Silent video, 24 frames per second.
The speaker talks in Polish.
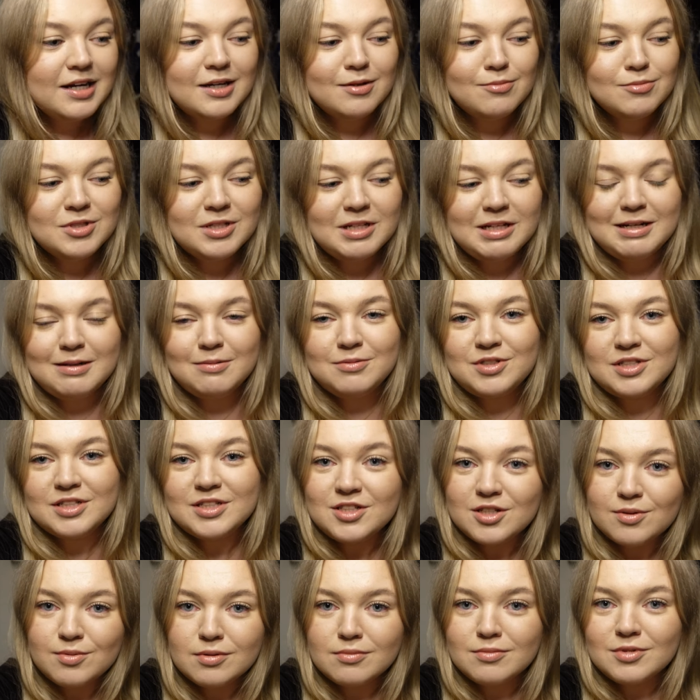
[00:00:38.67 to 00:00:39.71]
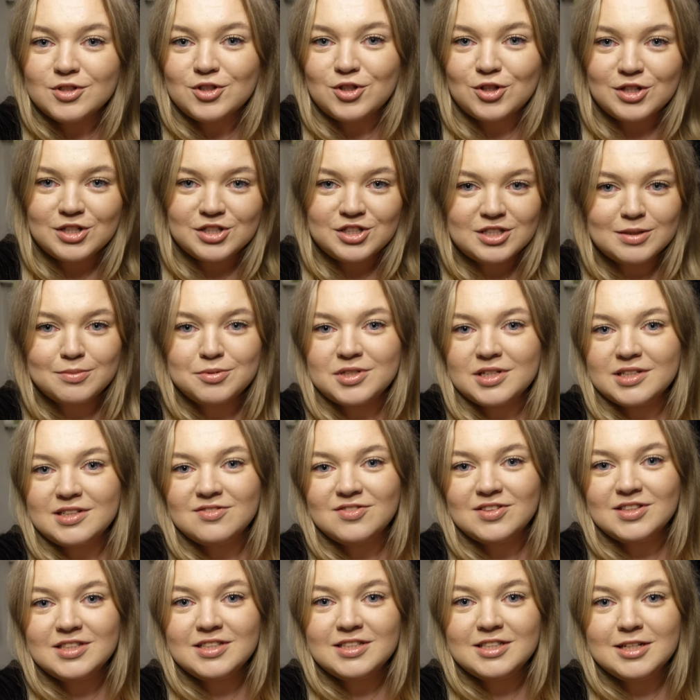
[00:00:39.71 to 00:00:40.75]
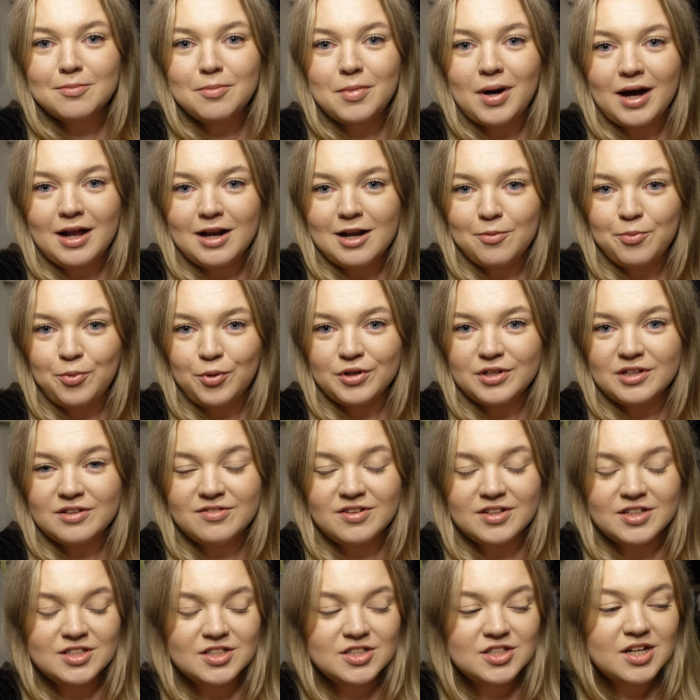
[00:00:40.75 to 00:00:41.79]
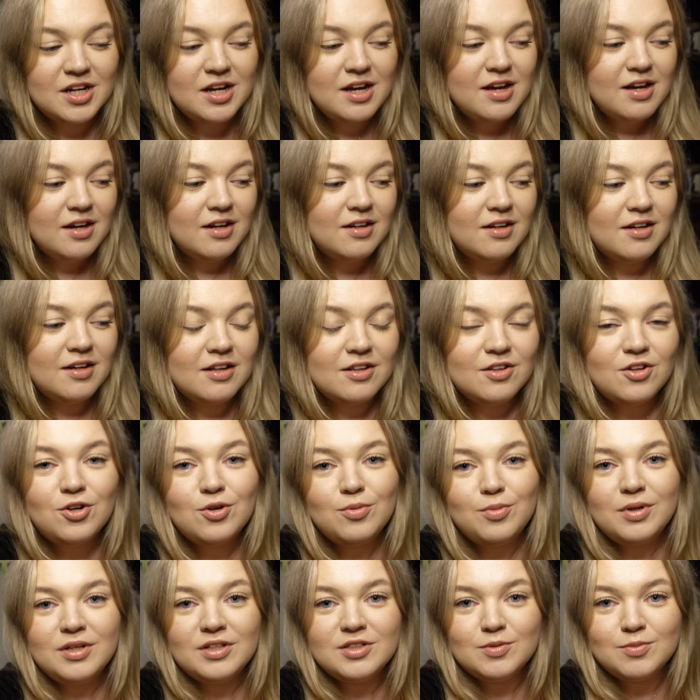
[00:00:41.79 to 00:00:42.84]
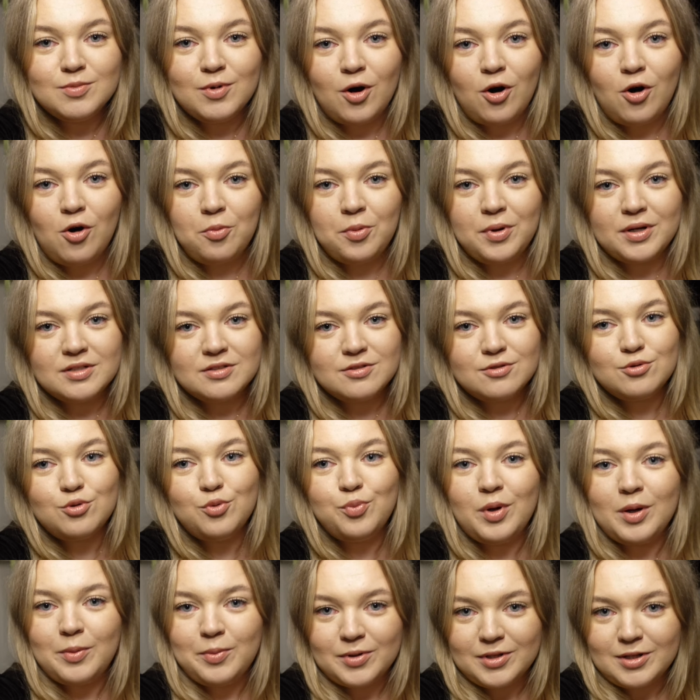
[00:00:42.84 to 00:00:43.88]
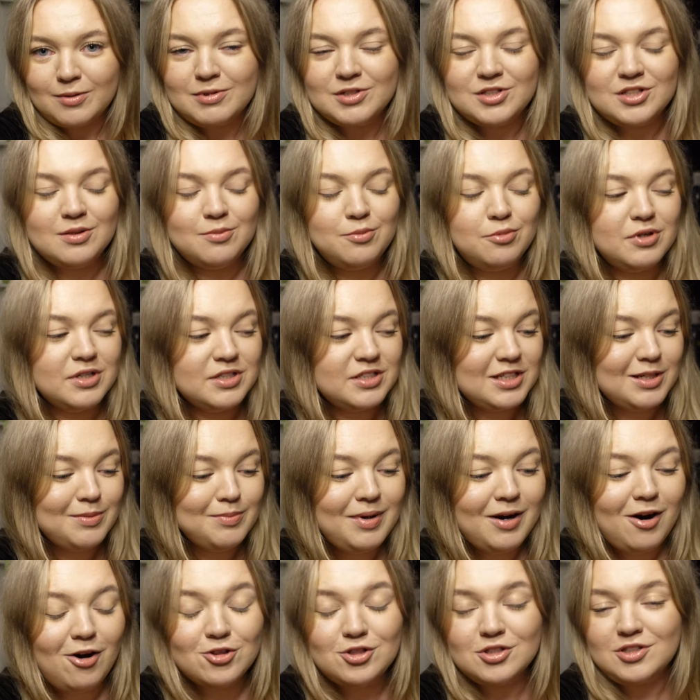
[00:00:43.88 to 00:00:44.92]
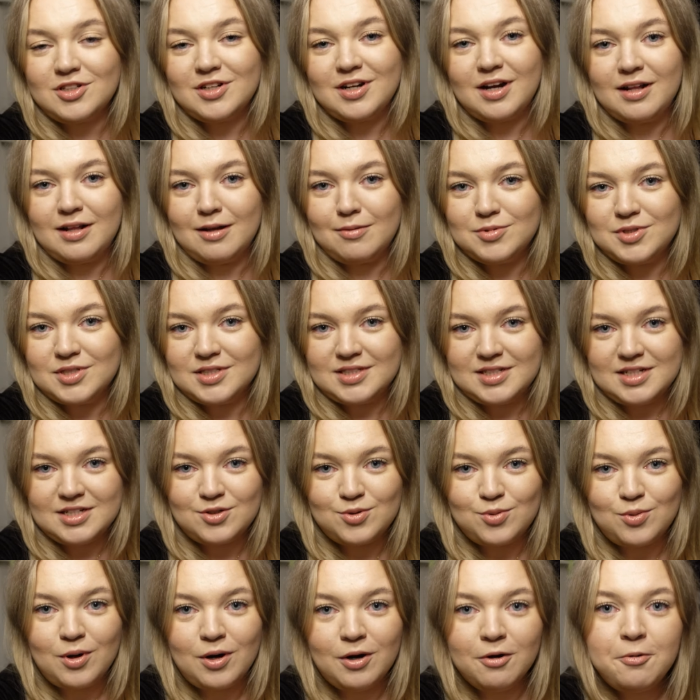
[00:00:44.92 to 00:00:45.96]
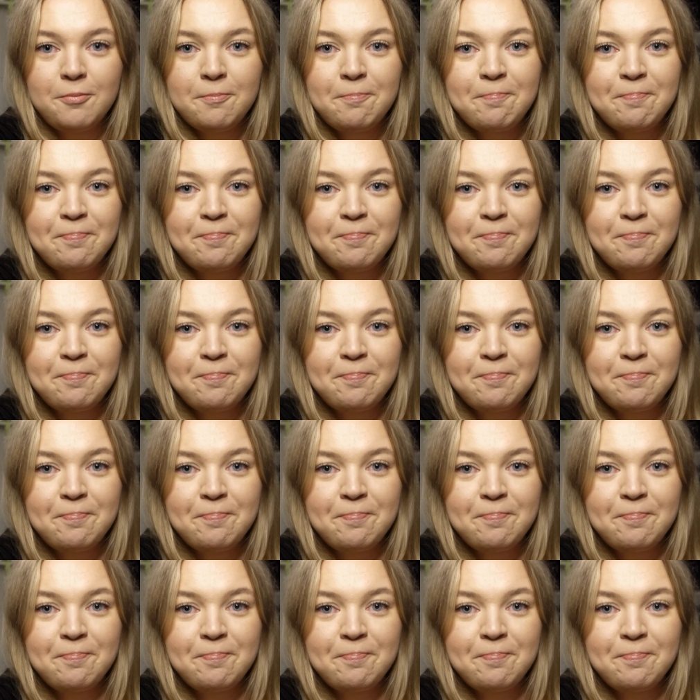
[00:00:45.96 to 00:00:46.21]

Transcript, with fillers: Myślałam, że zrobimy to jeszcze przed wyjściem, ale ponieważ e, no, robiliśmy obiad, zupę, potem jeszcze bułeczki bało, to trochę nam się zeszło.